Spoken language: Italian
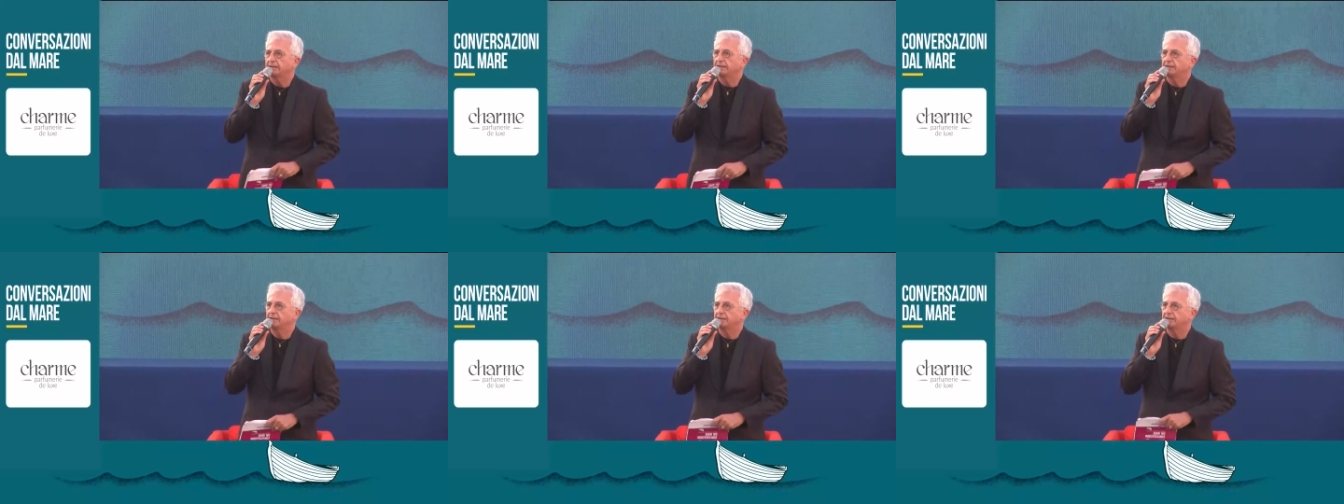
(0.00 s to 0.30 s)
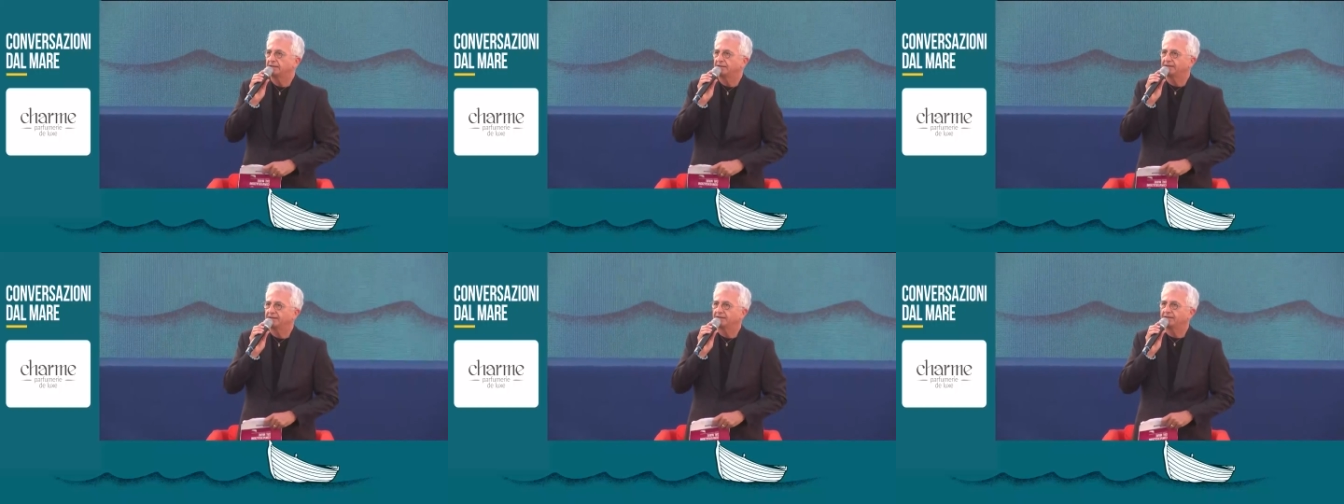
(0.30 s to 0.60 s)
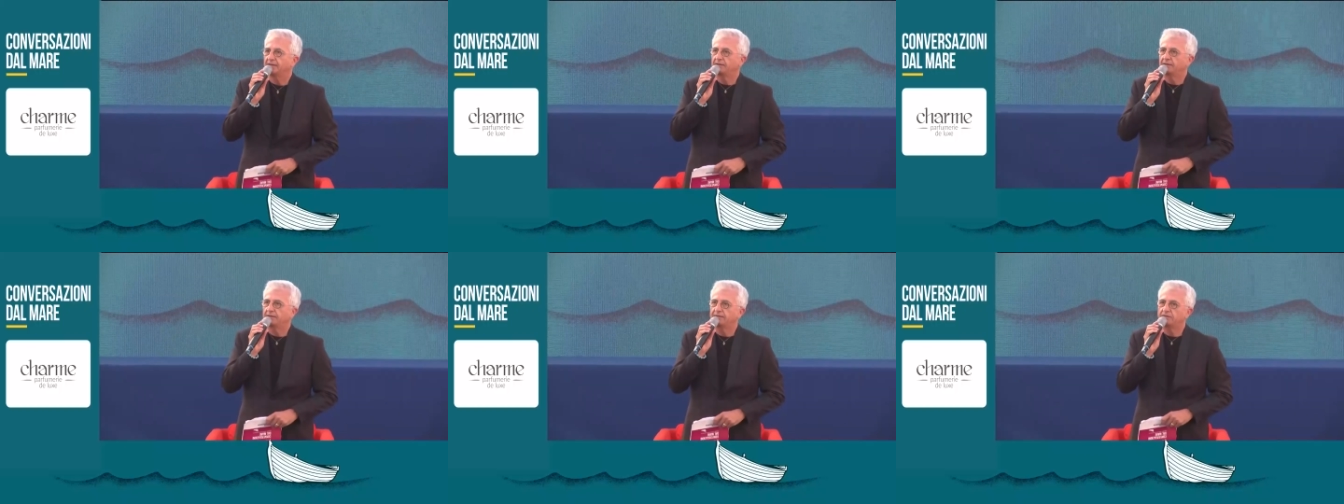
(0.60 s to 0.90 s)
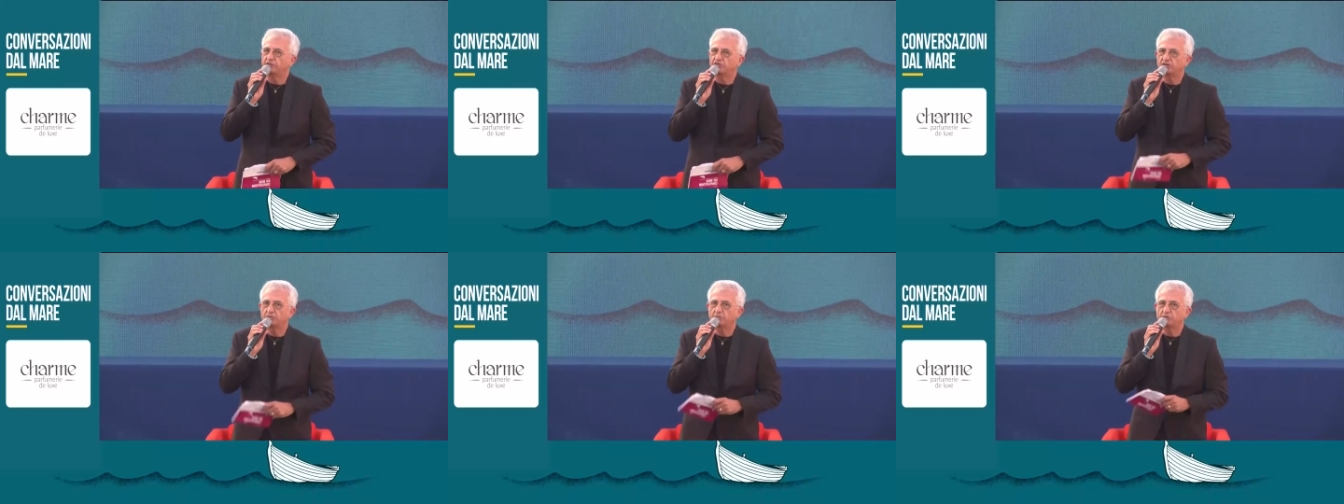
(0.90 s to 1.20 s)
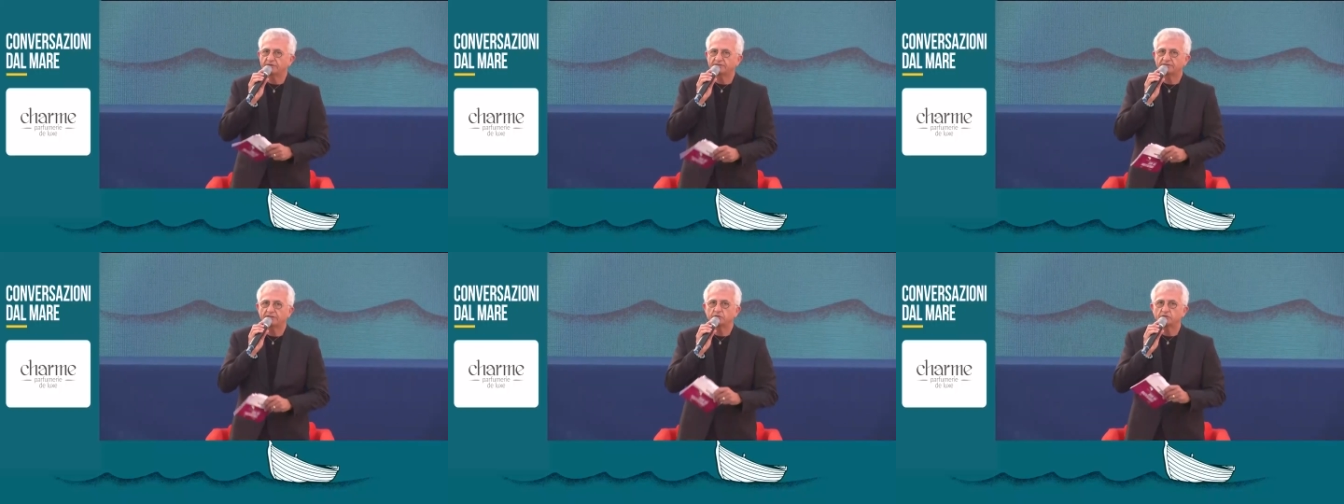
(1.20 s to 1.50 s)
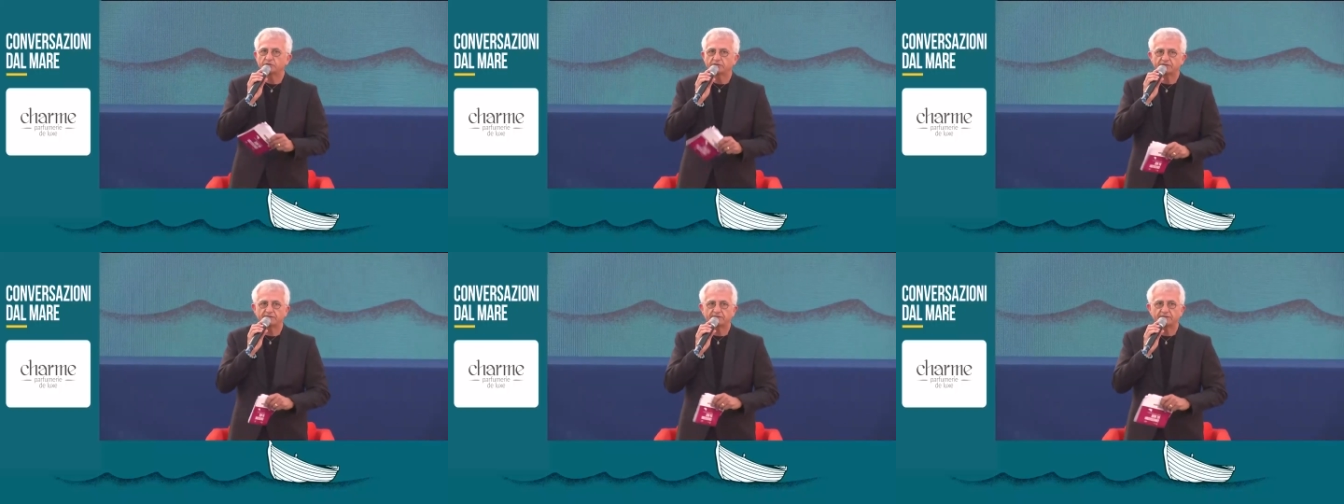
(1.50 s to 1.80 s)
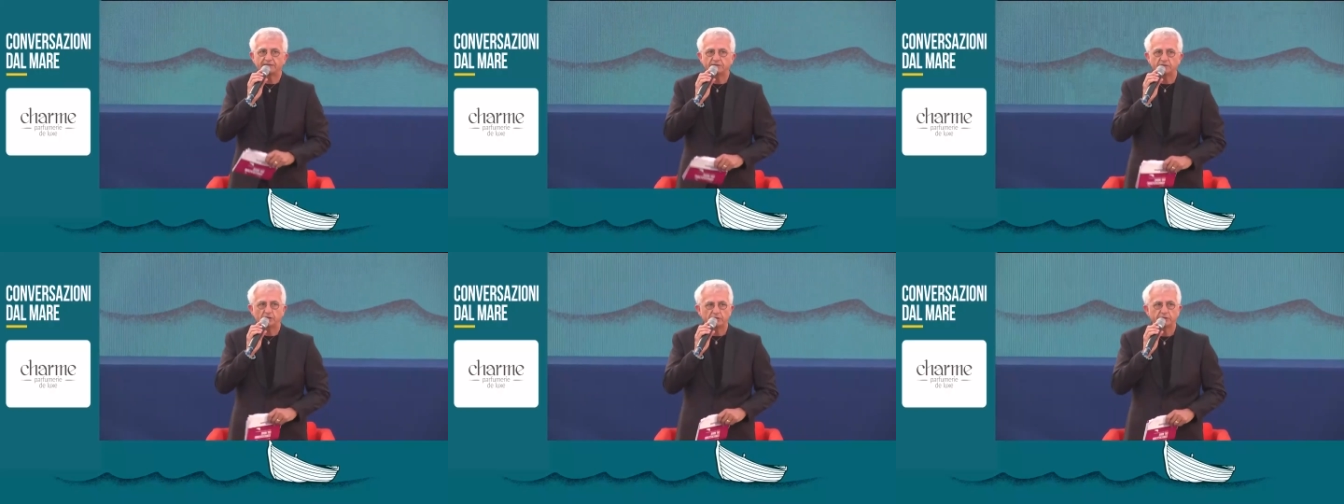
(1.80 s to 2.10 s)
eh, diciamo che stanno
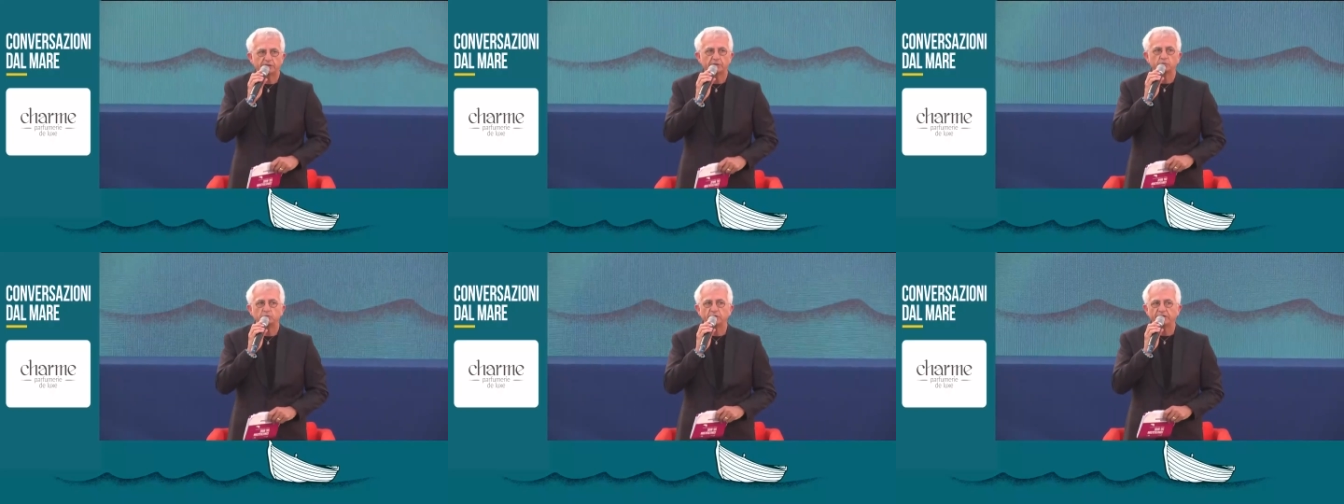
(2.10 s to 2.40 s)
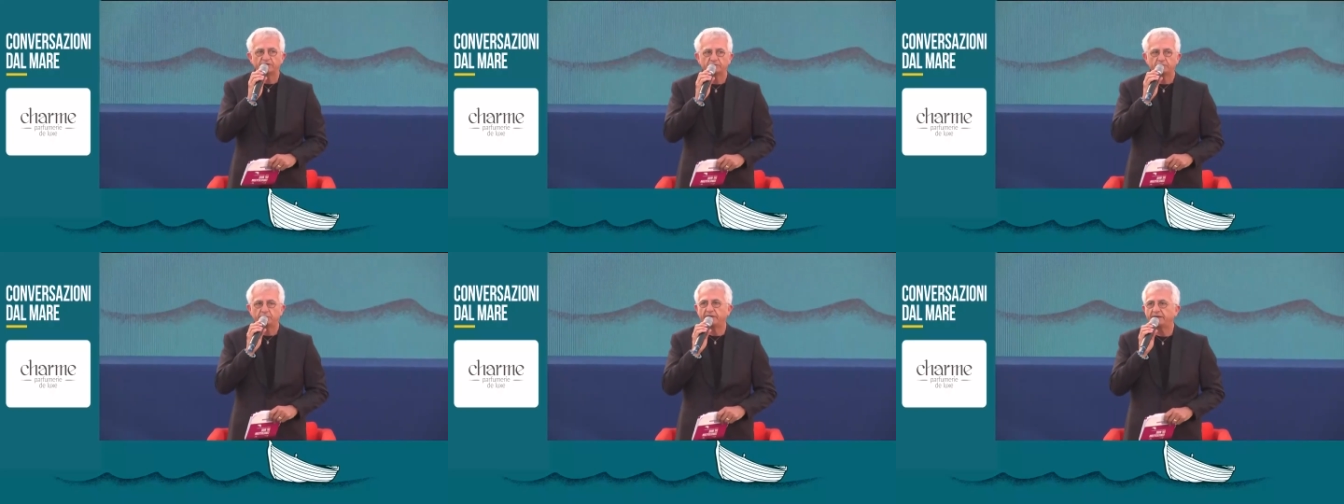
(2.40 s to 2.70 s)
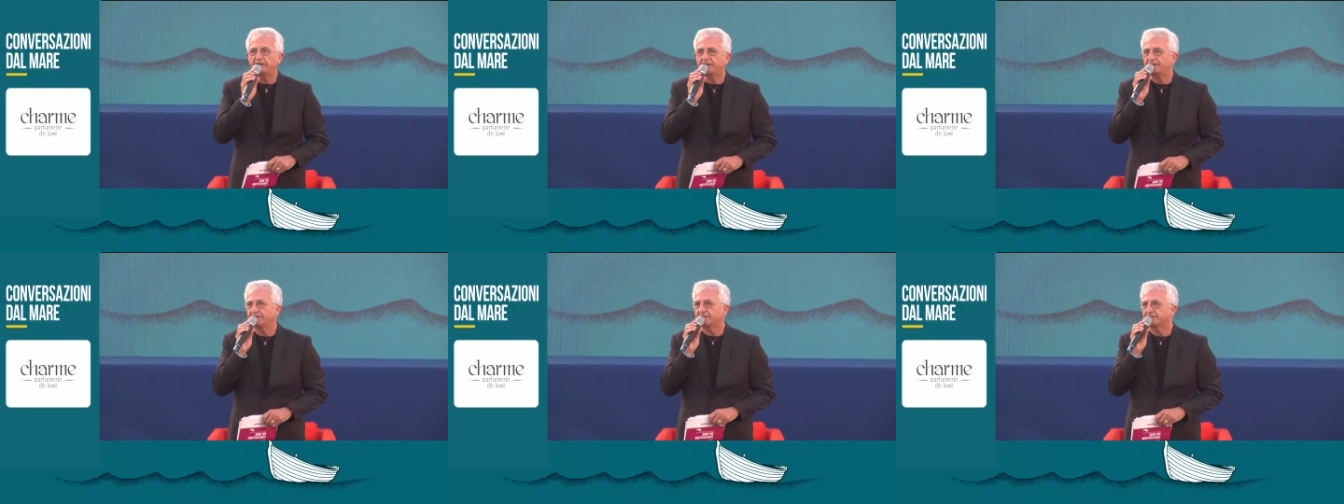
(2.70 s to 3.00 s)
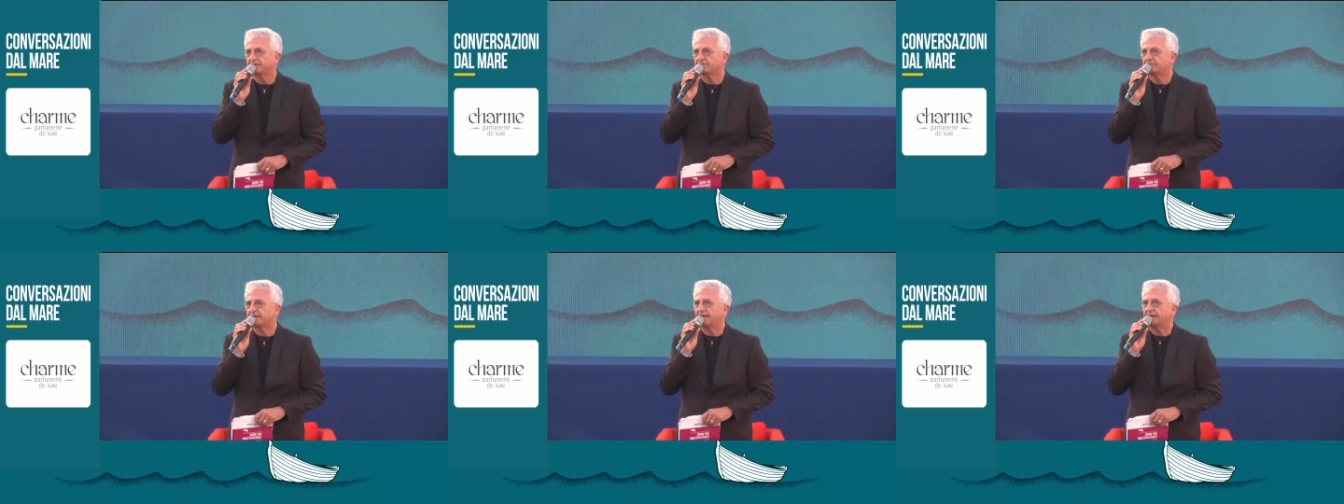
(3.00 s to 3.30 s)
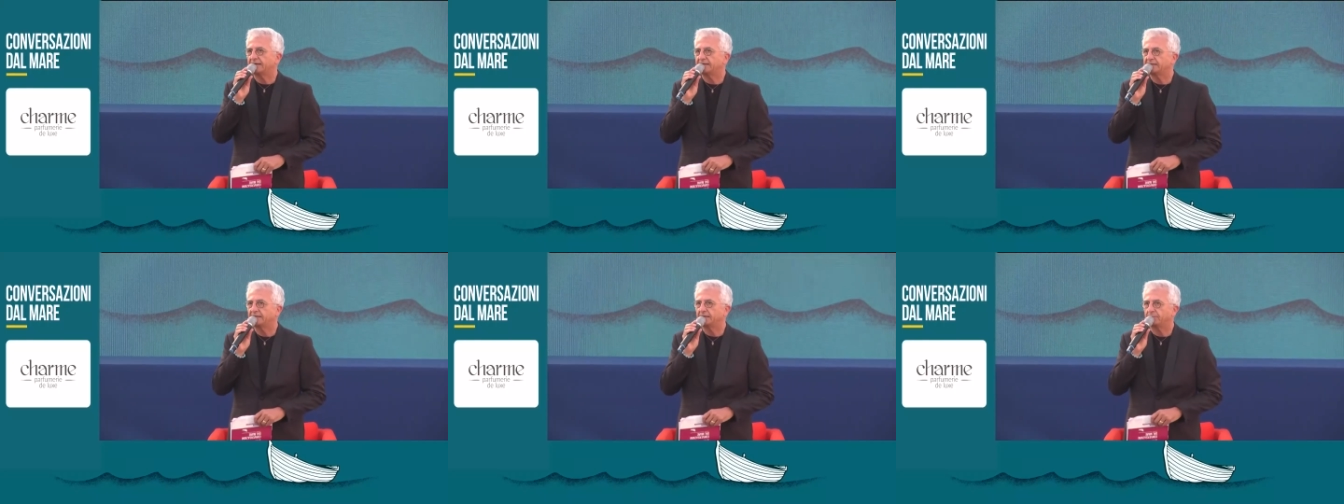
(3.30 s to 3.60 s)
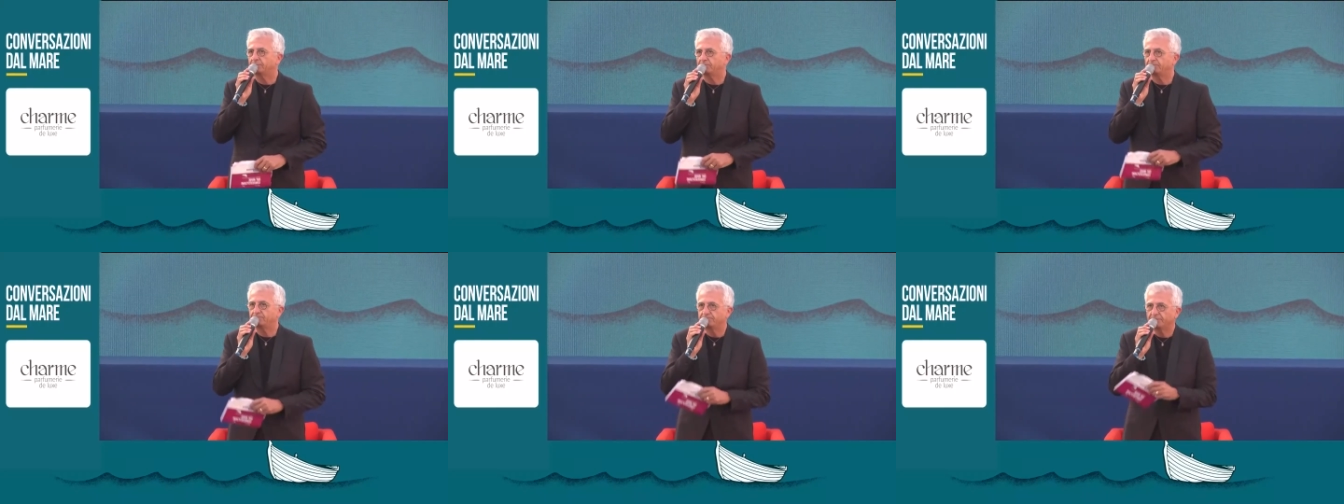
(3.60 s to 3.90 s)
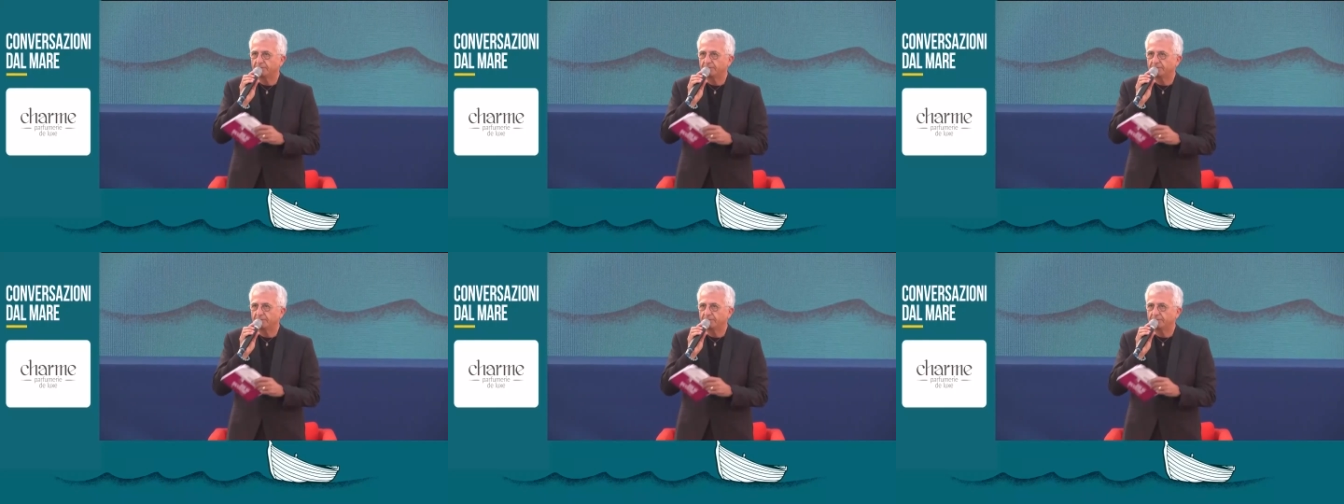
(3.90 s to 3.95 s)
testando anche un'esperienza valida